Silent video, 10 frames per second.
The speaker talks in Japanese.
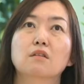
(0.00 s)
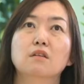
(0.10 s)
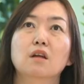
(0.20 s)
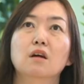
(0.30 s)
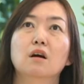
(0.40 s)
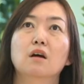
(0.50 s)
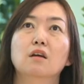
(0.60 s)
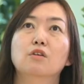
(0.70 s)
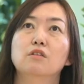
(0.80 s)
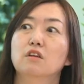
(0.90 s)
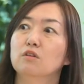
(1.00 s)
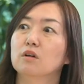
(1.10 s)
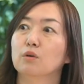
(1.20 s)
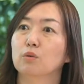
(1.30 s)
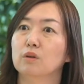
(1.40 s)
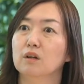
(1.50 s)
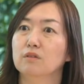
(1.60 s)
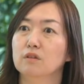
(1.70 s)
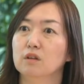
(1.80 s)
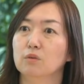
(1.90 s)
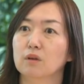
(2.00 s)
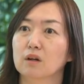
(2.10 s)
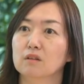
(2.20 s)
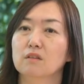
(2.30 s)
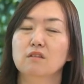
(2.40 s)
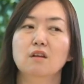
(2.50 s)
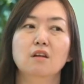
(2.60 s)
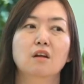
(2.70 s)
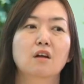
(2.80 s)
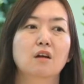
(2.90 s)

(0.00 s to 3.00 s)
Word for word: 性が育児休暇を取りやすいような形で、はい、